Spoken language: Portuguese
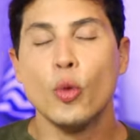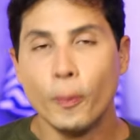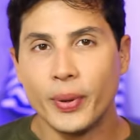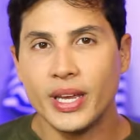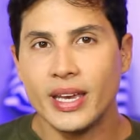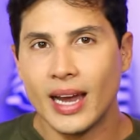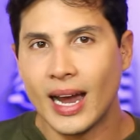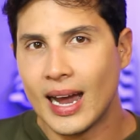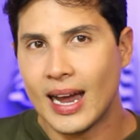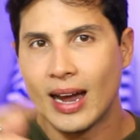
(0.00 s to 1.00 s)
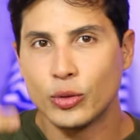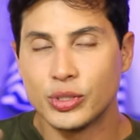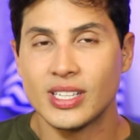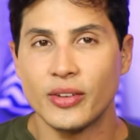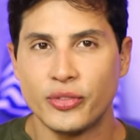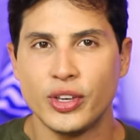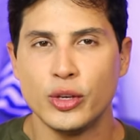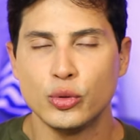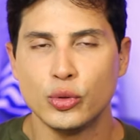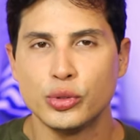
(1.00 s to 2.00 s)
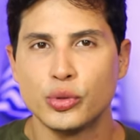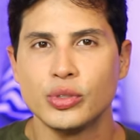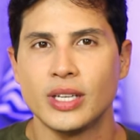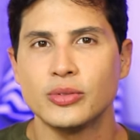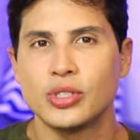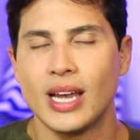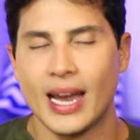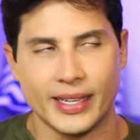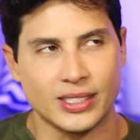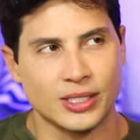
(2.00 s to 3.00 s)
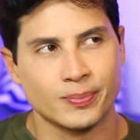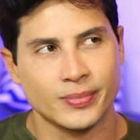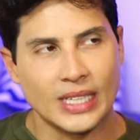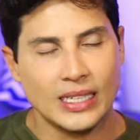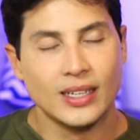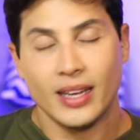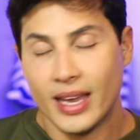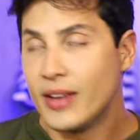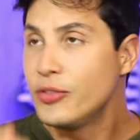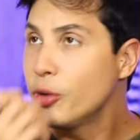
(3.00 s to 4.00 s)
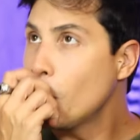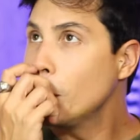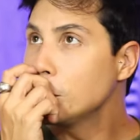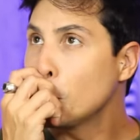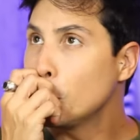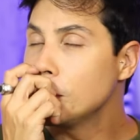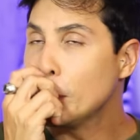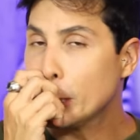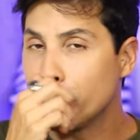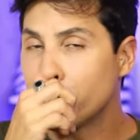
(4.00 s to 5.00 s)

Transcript: cumprir a, o desafio dos 200 reais. É, ficou essa coisa aí. Da